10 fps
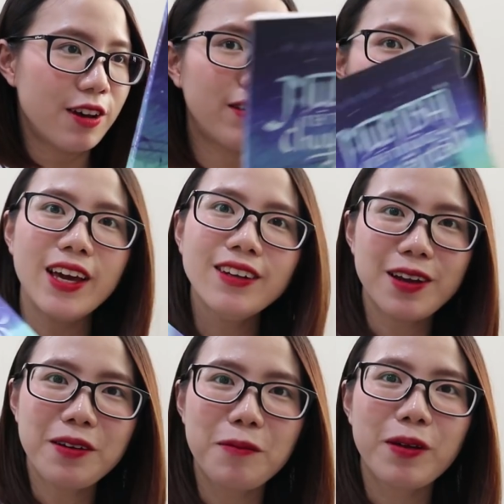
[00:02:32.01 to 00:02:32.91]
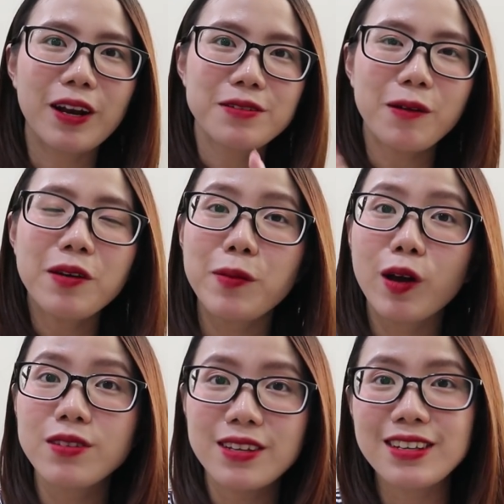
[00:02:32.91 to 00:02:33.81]
Và yeah, sau khi mình đọc xong thì mình
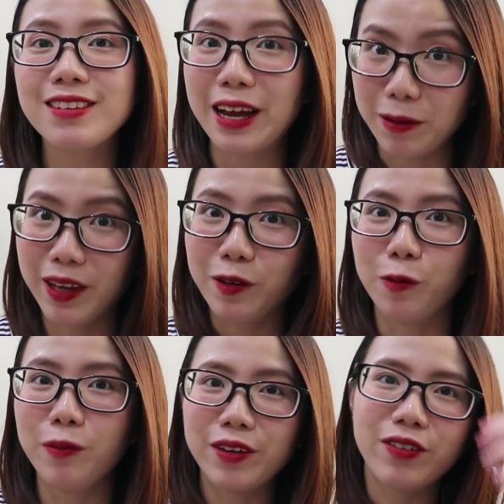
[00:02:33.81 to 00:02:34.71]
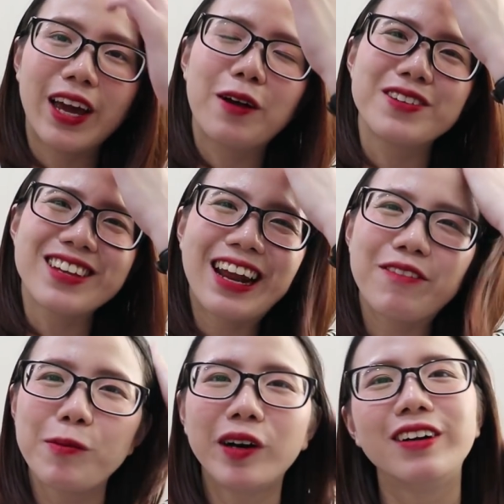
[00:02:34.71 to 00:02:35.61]
cũng sẽ chia sẻ cảm nhận của mình về cái cuốn sách này
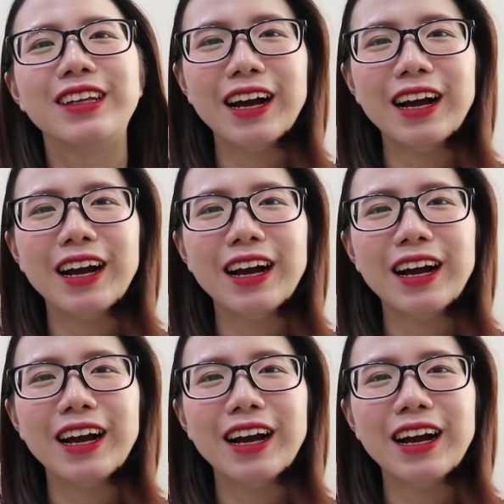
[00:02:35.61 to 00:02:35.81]
với mọi người